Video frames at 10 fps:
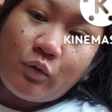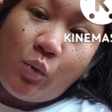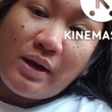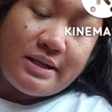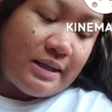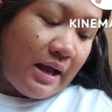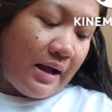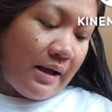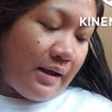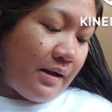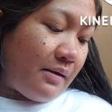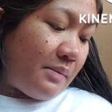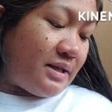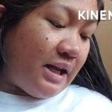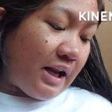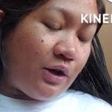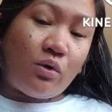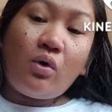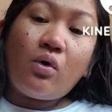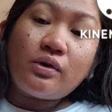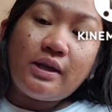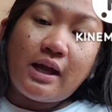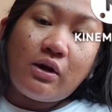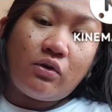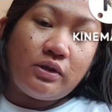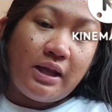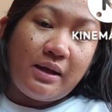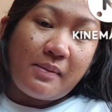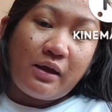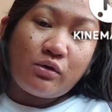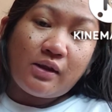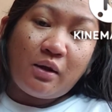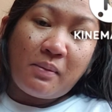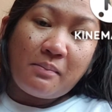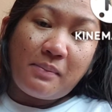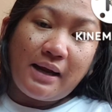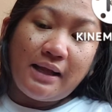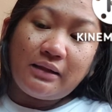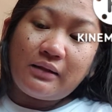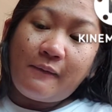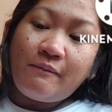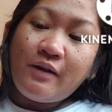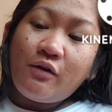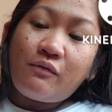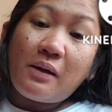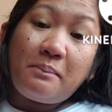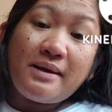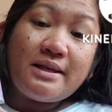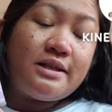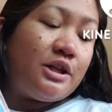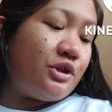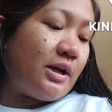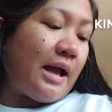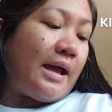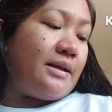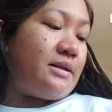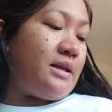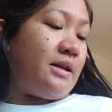Once na masira yung hook niya, o, oh, di mayroon tayong pampalit. 5 pieces din siya guys.